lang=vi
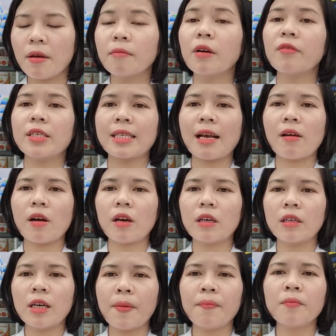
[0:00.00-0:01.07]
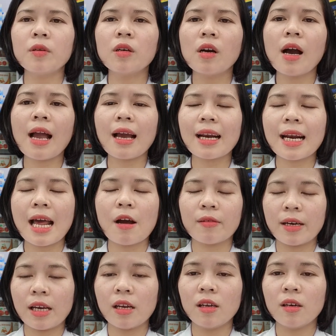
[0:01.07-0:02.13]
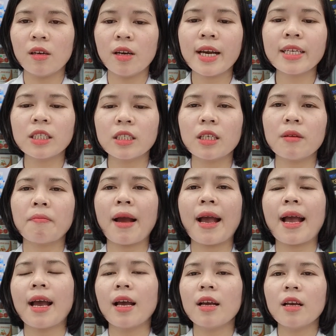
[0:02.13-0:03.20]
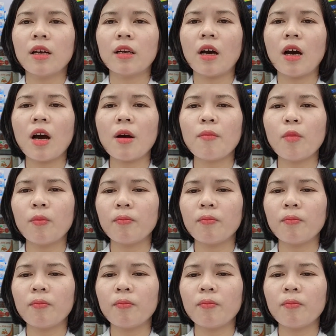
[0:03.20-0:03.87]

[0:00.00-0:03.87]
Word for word: Bởi vì sao ạ? Nấm ngứa, hắc lào, ghẻ lứa, eczema đó,